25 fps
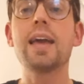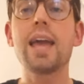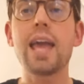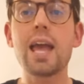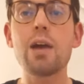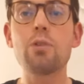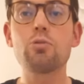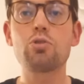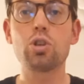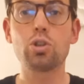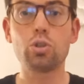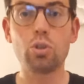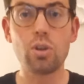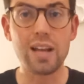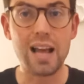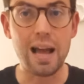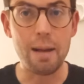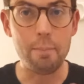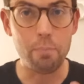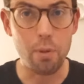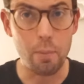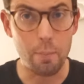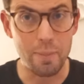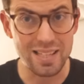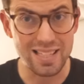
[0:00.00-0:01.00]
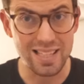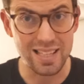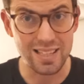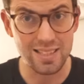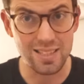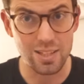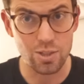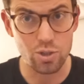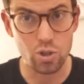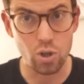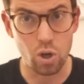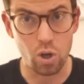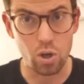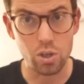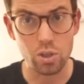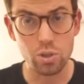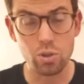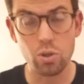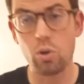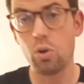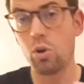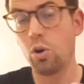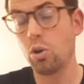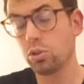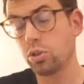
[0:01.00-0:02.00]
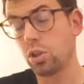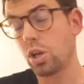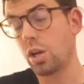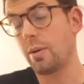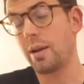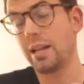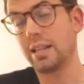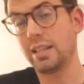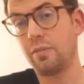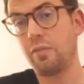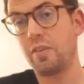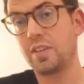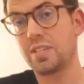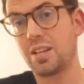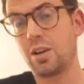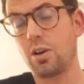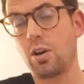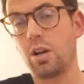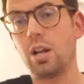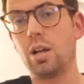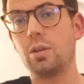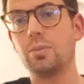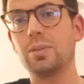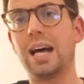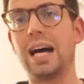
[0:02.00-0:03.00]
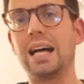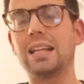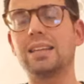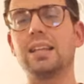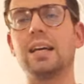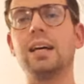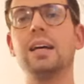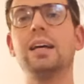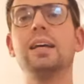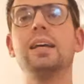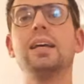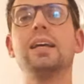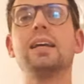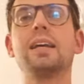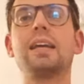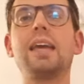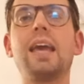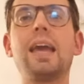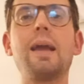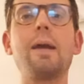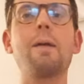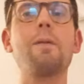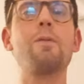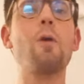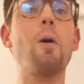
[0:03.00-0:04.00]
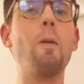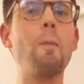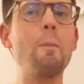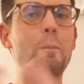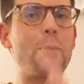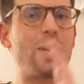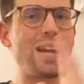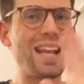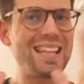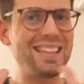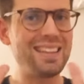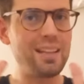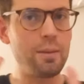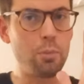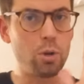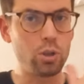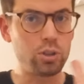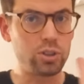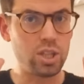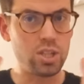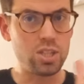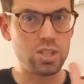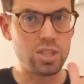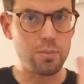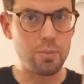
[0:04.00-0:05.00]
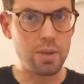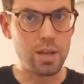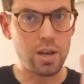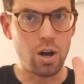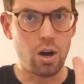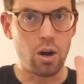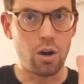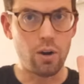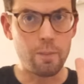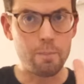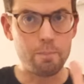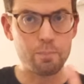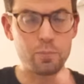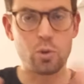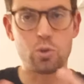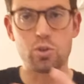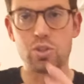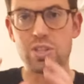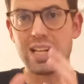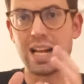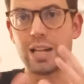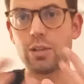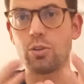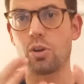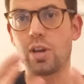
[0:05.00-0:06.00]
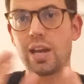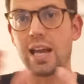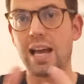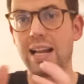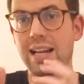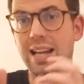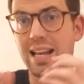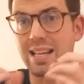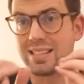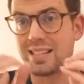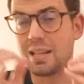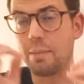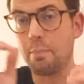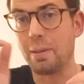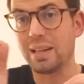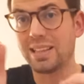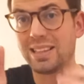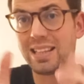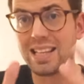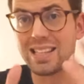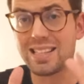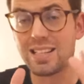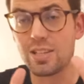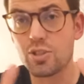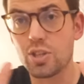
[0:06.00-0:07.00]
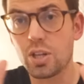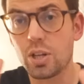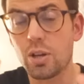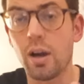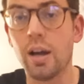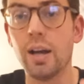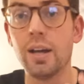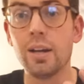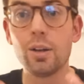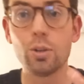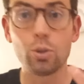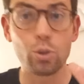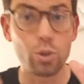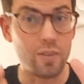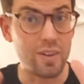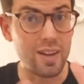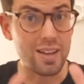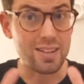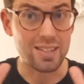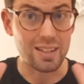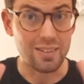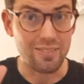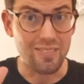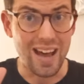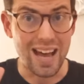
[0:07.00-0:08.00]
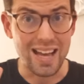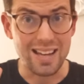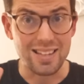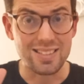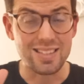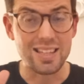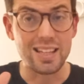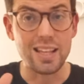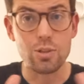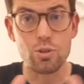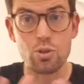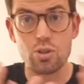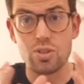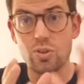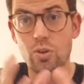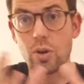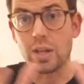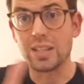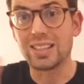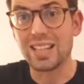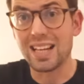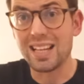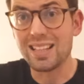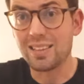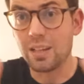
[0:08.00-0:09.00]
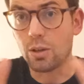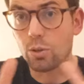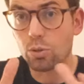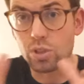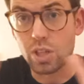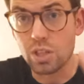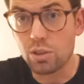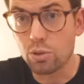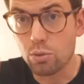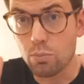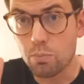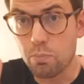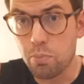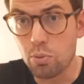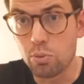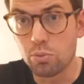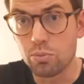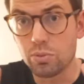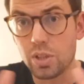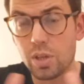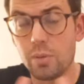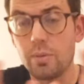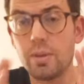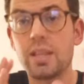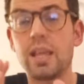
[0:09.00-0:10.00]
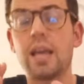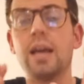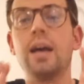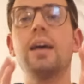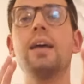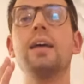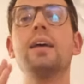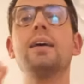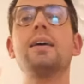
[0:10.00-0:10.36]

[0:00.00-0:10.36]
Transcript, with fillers: e un centrocampo abbastanza solido, oltre che una difesa collaudata che non prende moltissimi gol, considerando che all'asta di partenza Genoa doveva salvarsi, adesso sono a 30 o 31 punti, quindi